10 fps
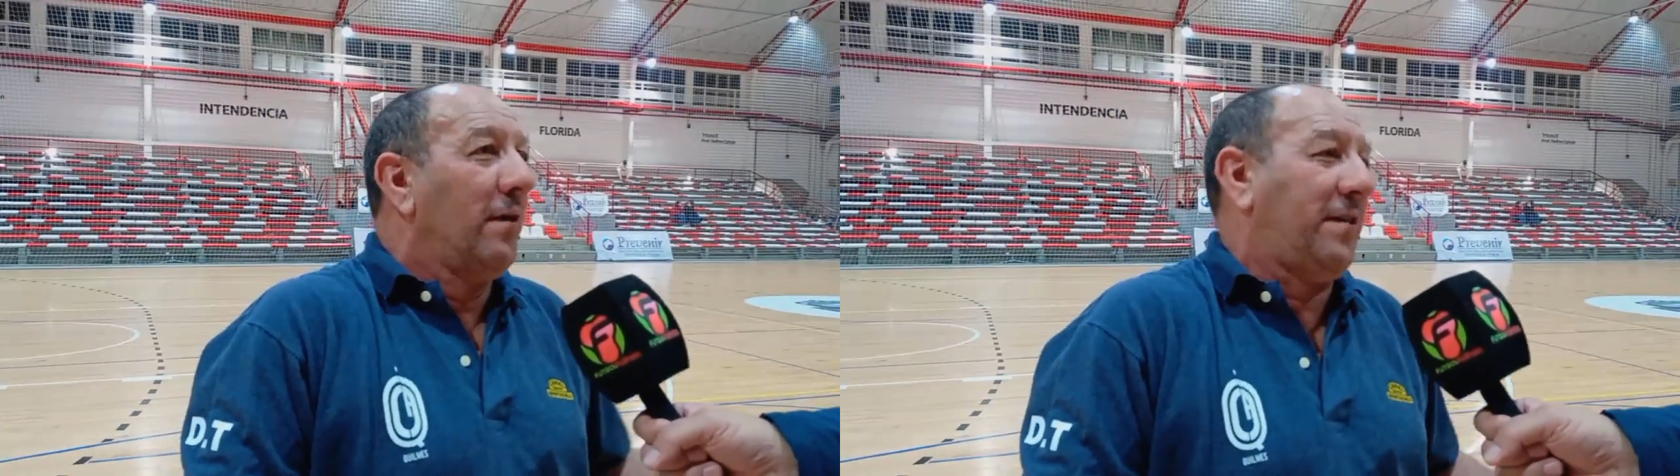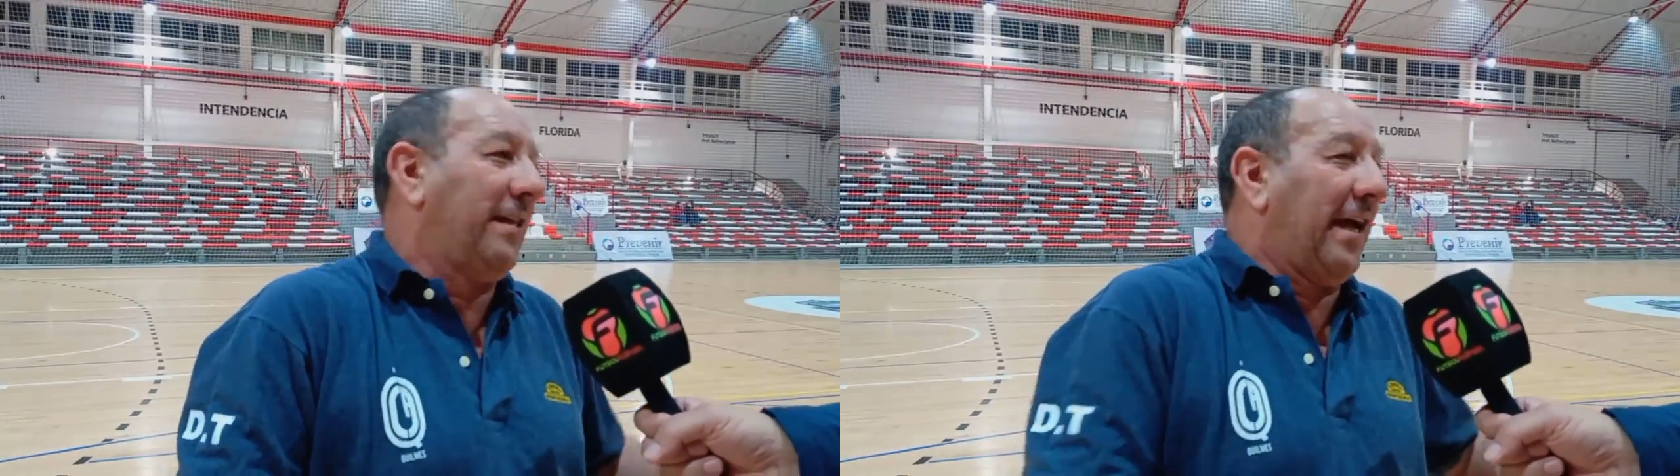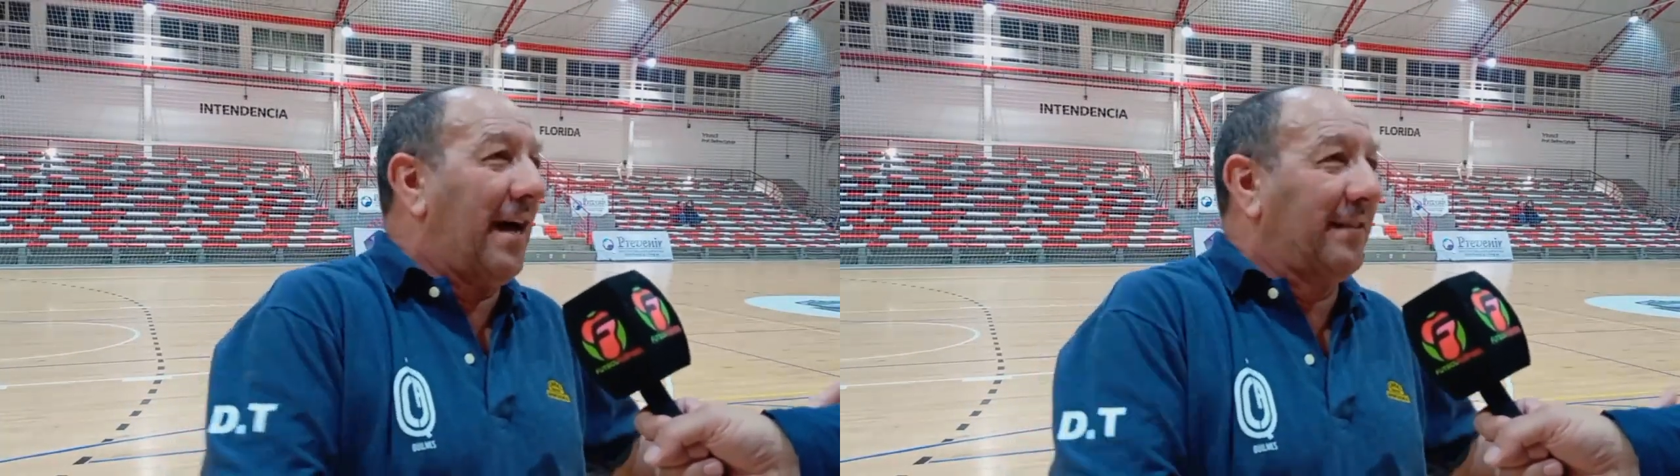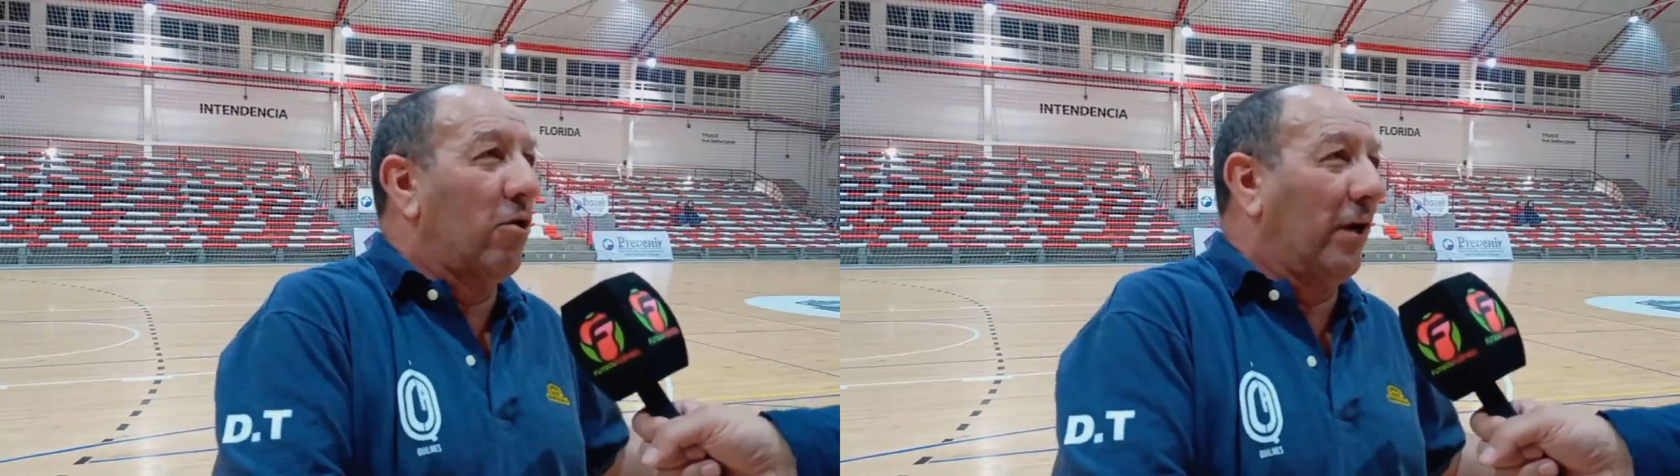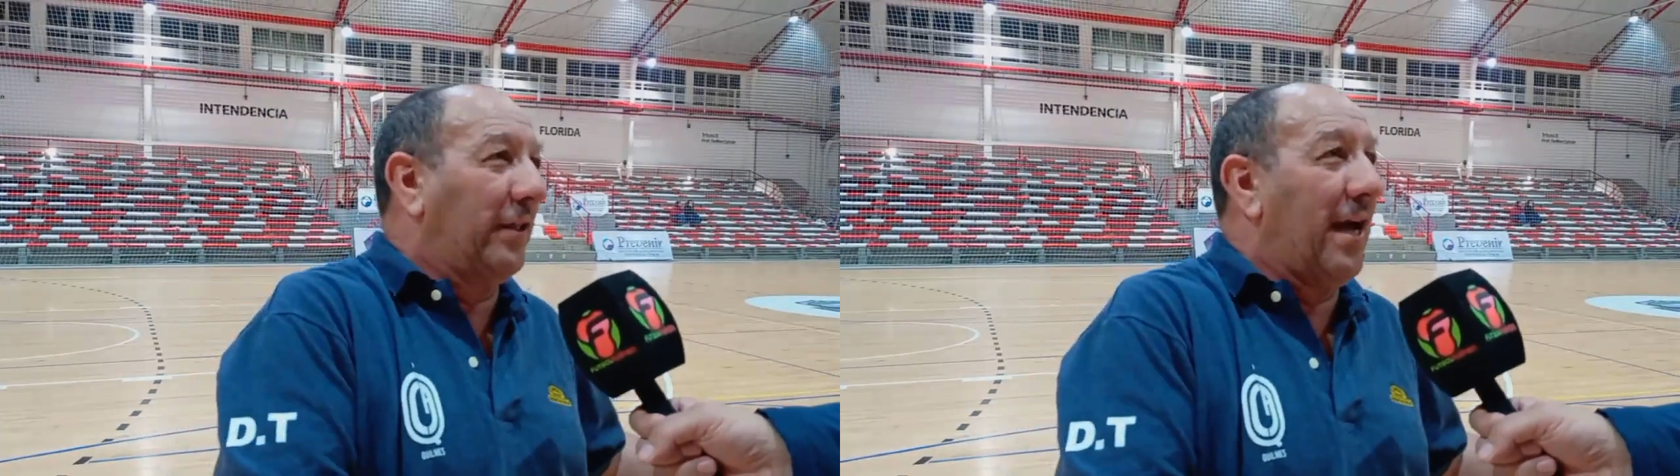se te
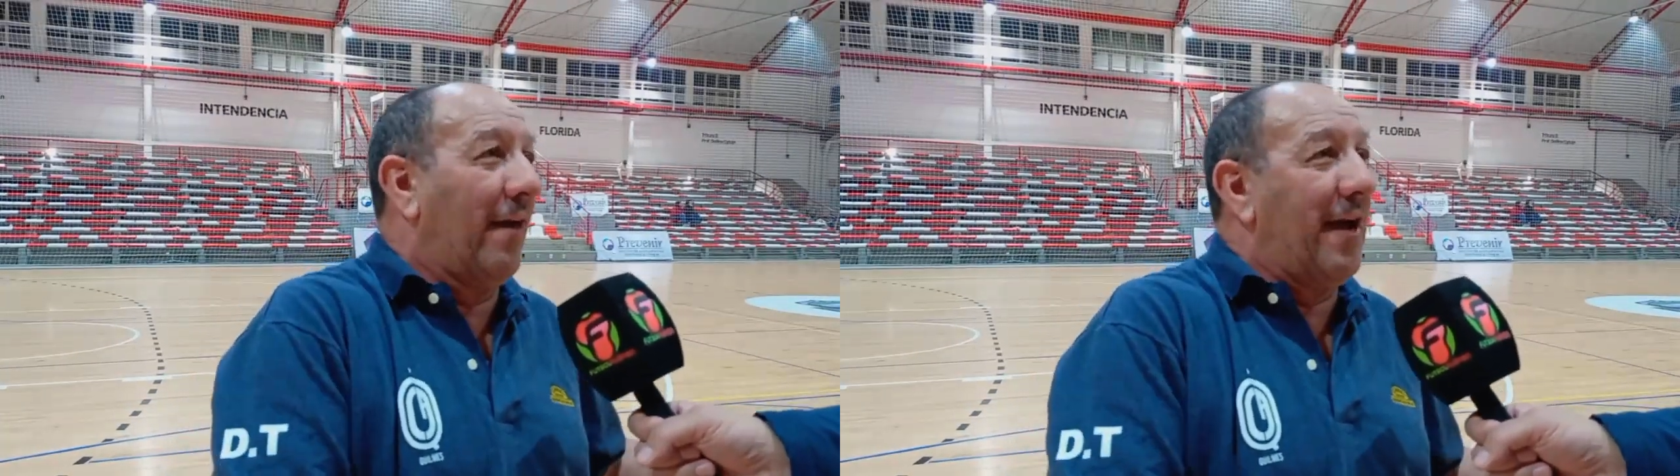cansa lo que tenés